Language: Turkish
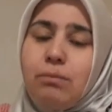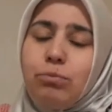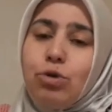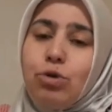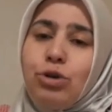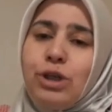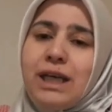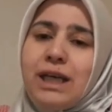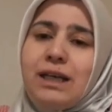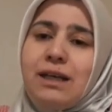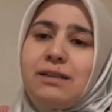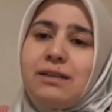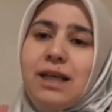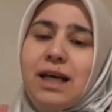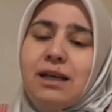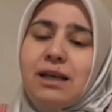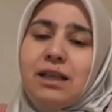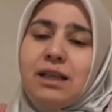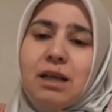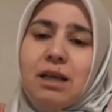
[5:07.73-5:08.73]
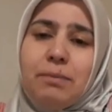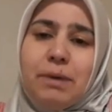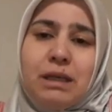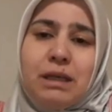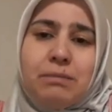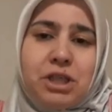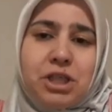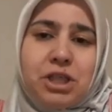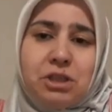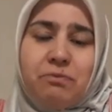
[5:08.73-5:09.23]
Bugüne kadar ne
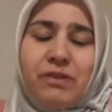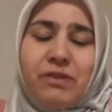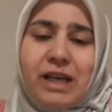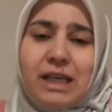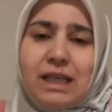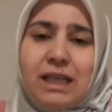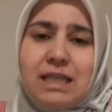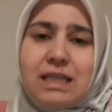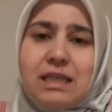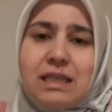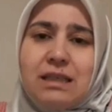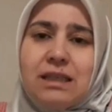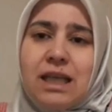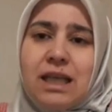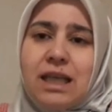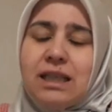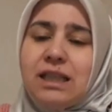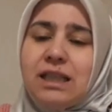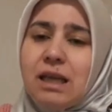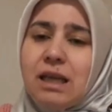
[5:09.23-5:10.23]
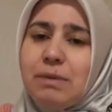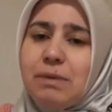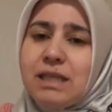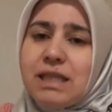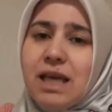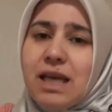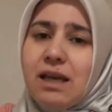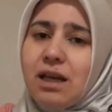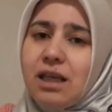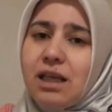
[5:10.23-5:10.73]
benim eşim vergisinden ne
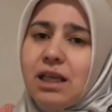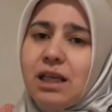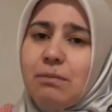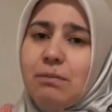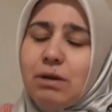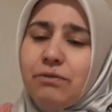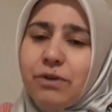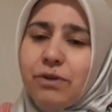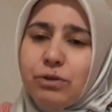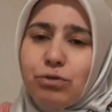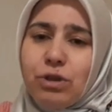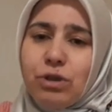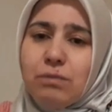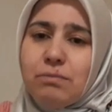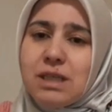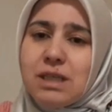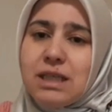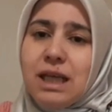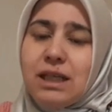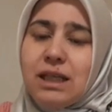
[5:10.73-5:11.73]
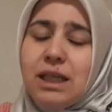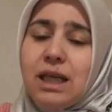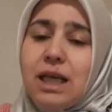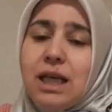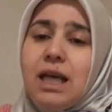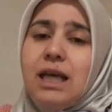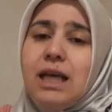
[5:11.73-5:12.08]
biz herhangi bir faturamızdan